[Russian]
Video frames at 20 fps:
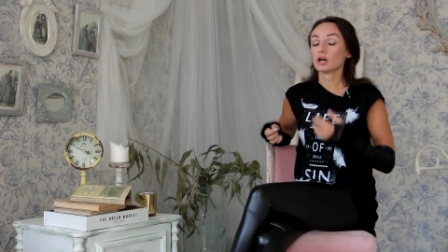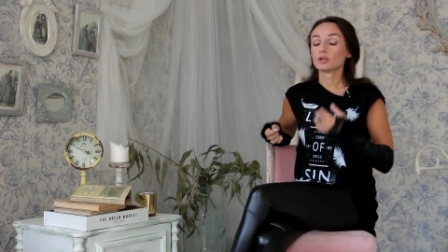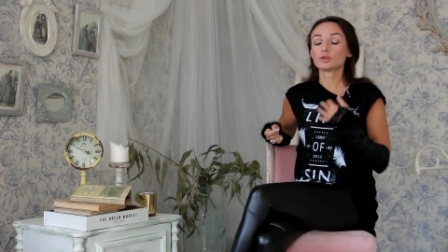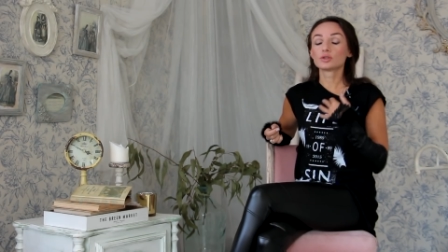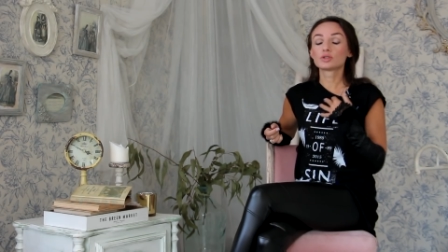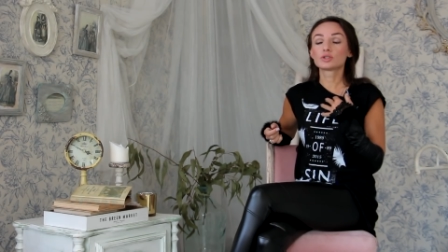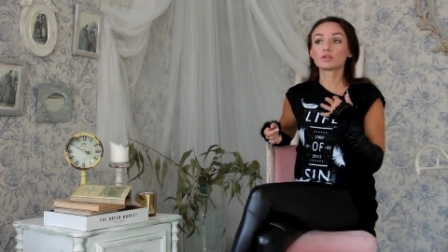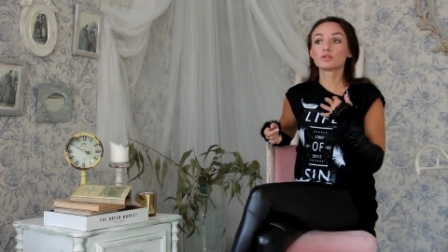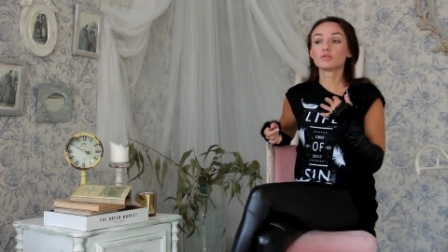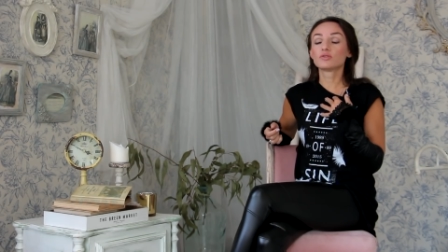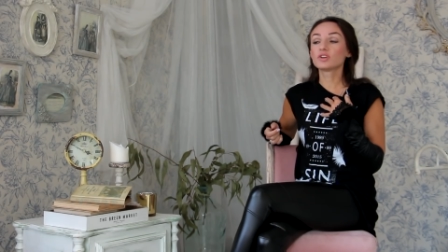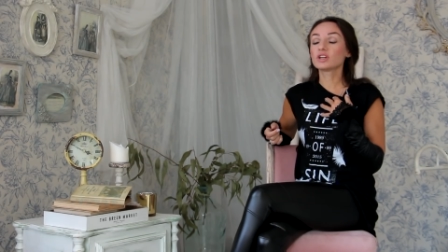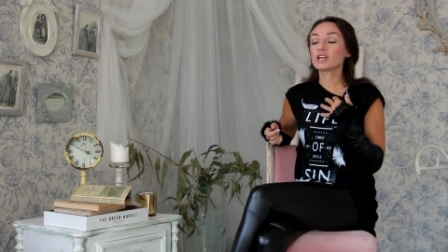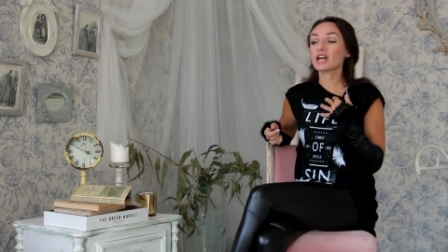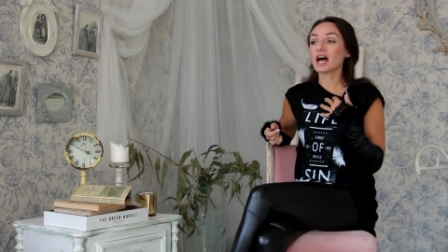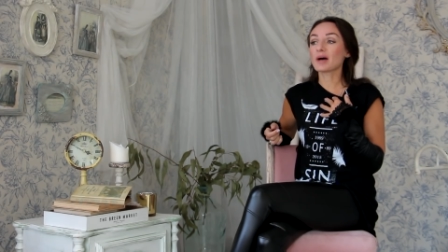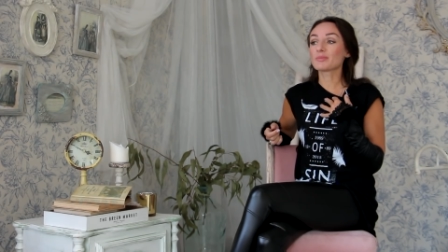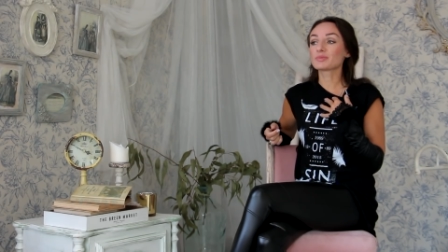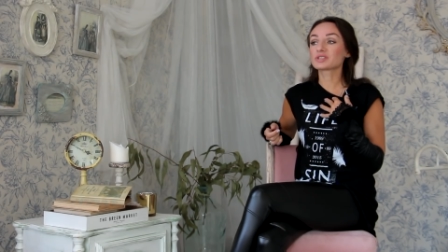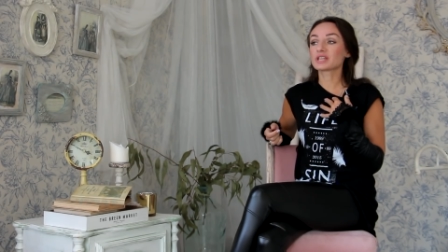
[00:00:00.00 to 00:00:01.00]
То есть вы
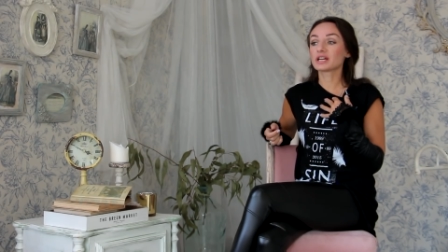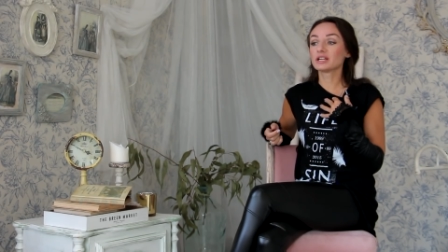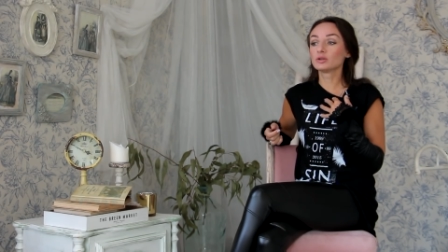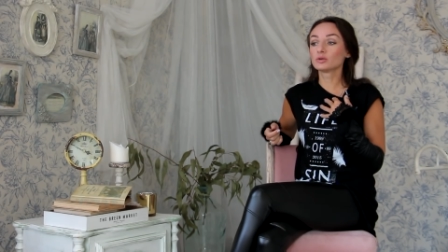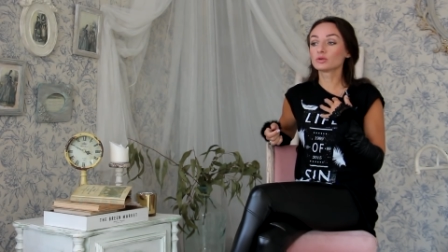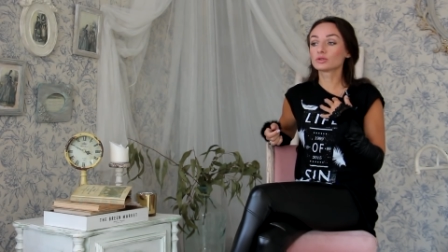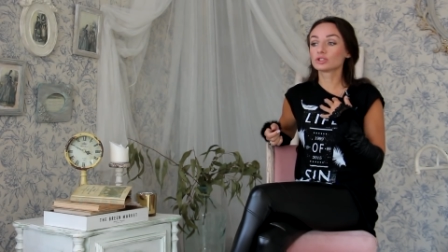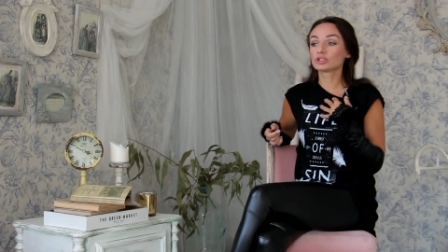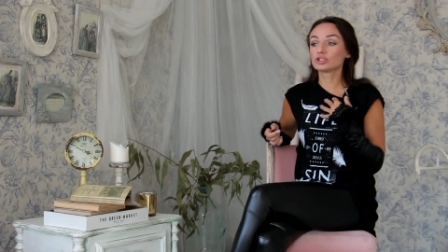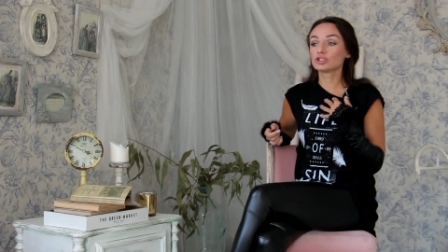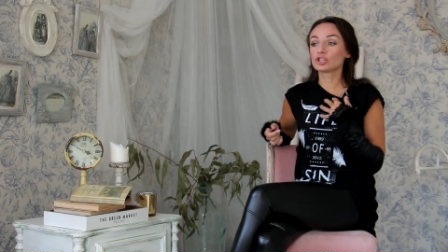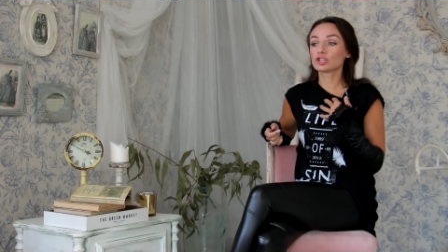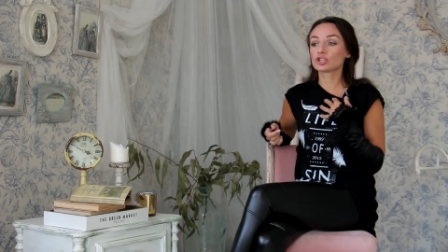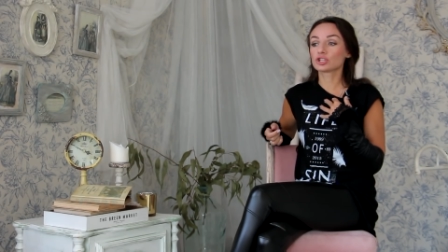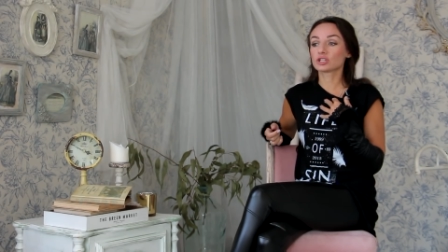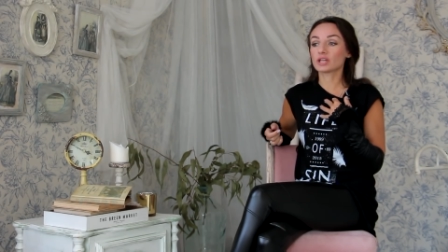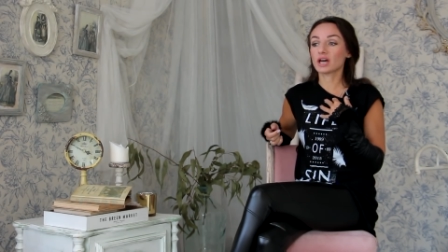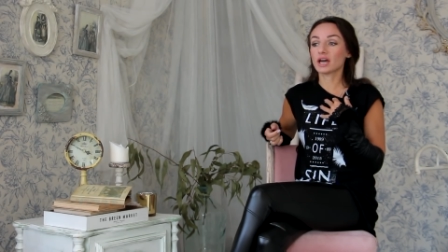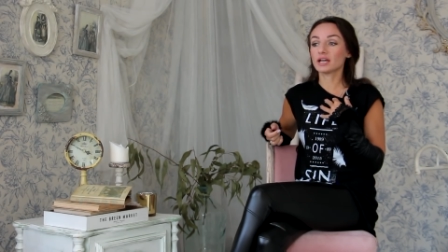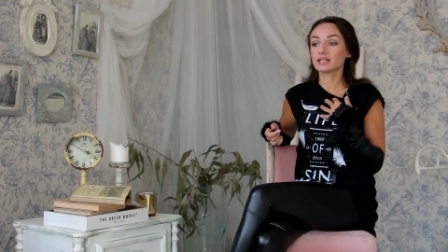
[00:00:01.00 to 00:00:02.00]
абсолютно не
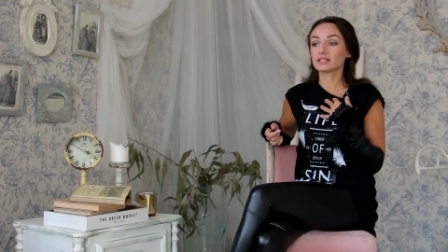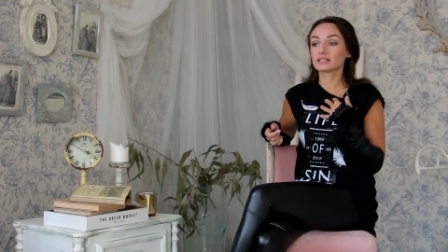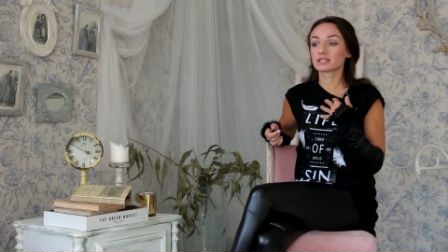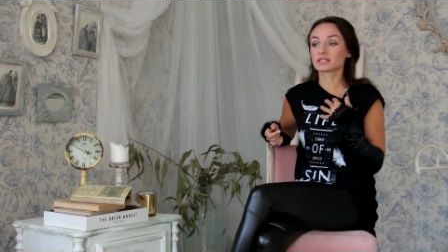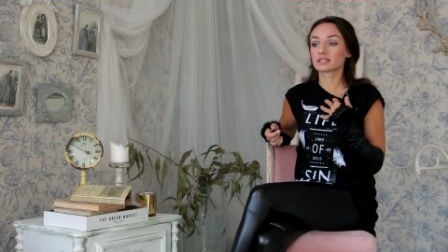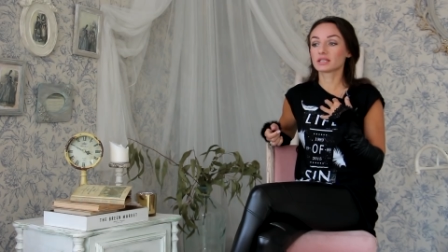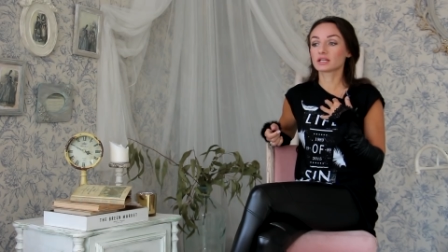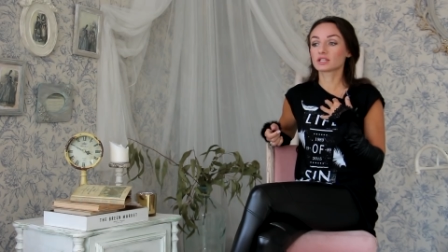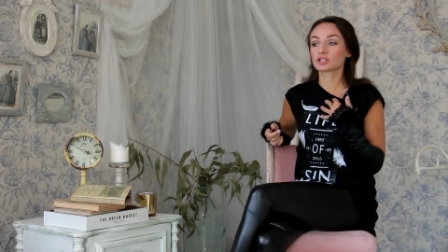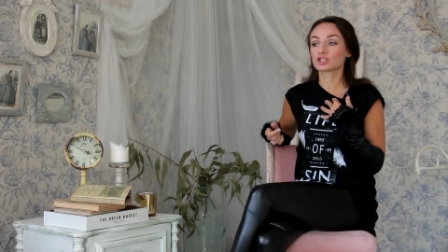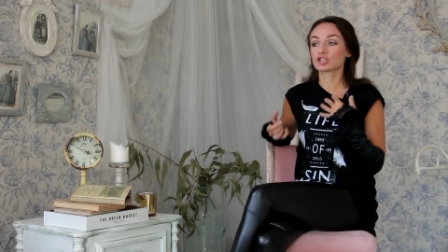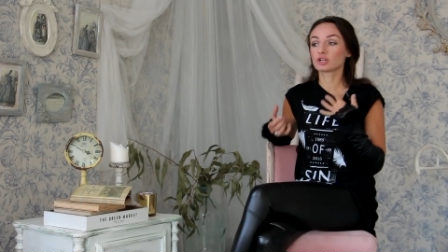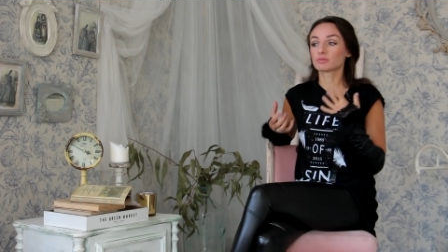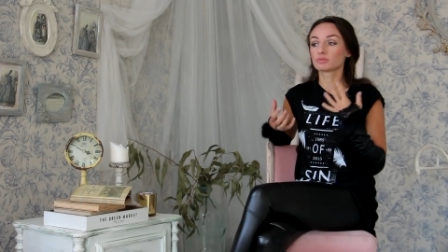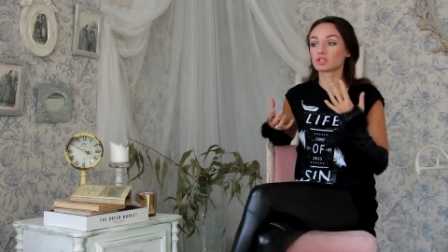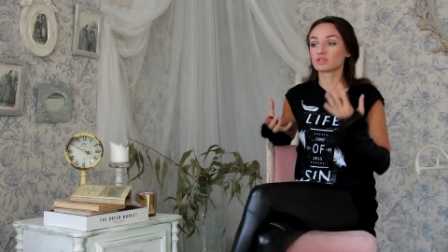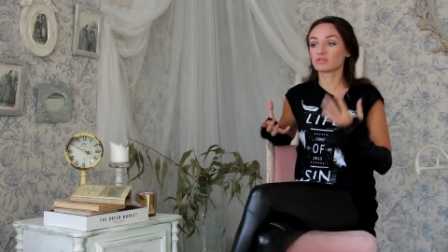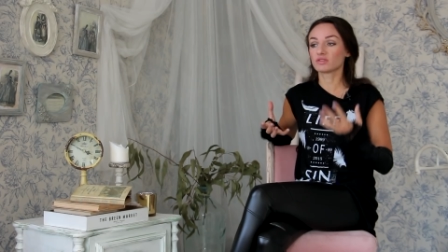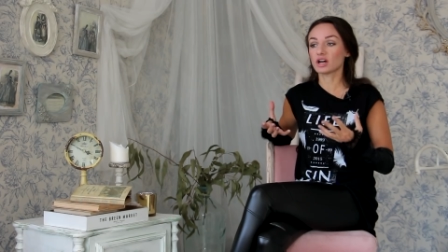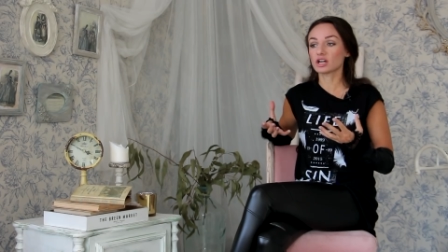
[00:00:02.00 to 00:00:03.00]
считаете секс
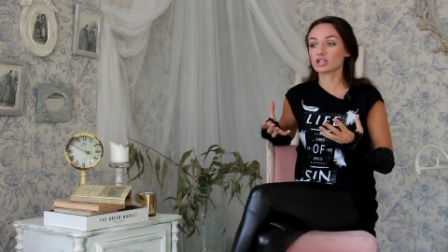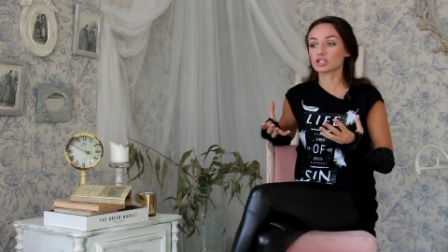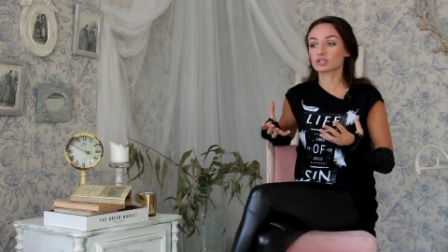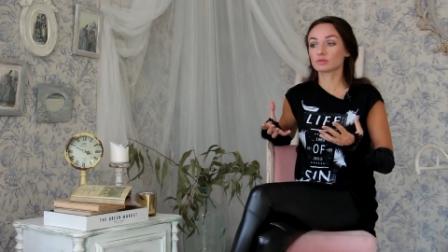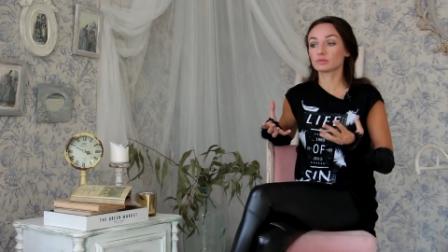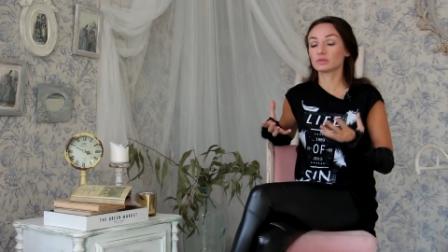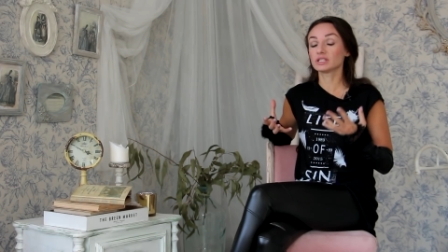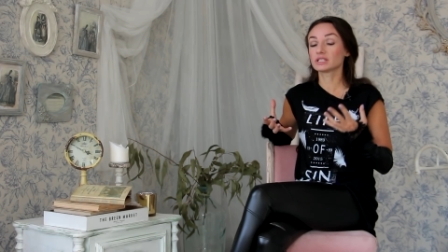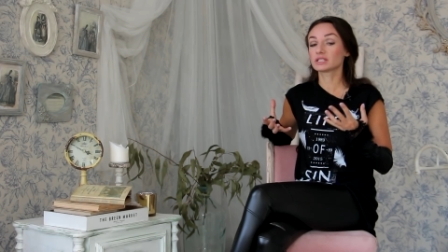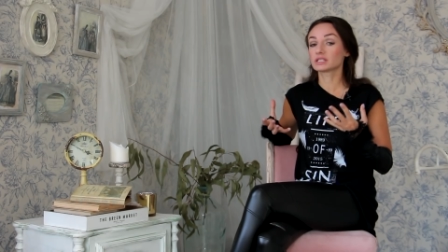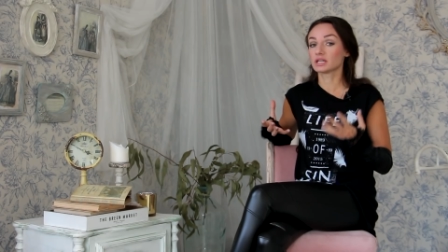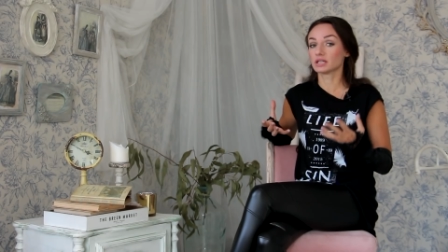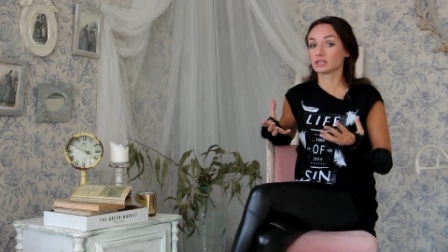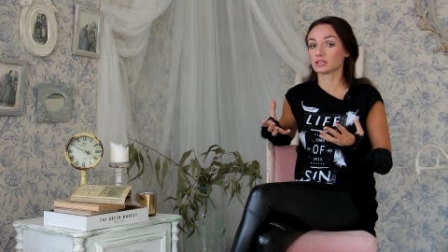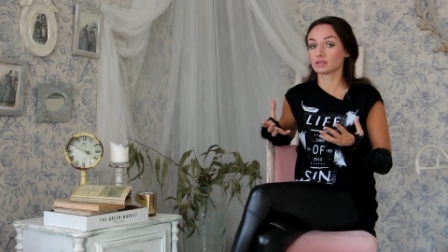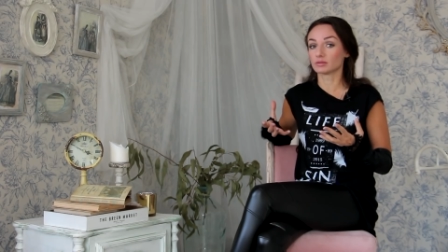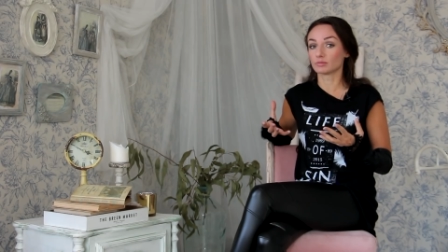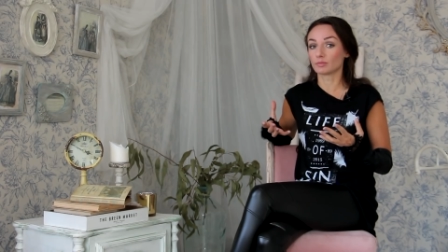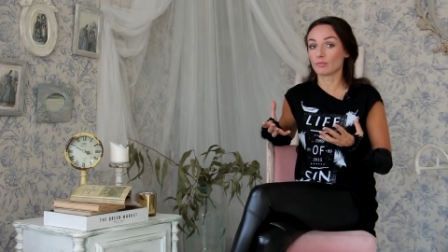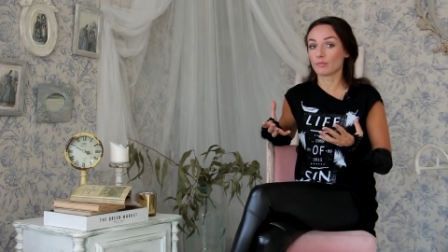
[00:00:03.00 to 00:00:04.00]
чем-то важным и
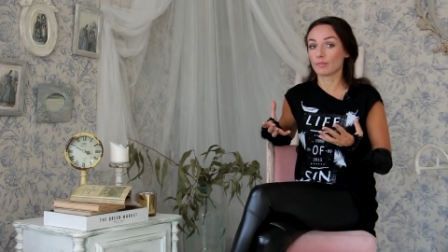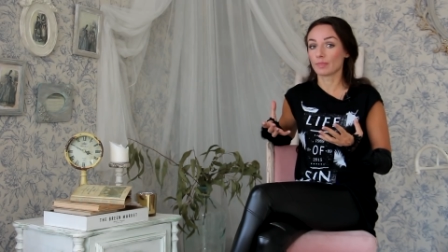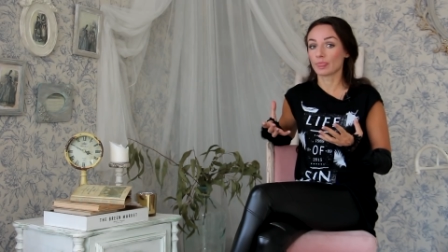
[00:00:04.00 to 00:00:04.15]
ценным.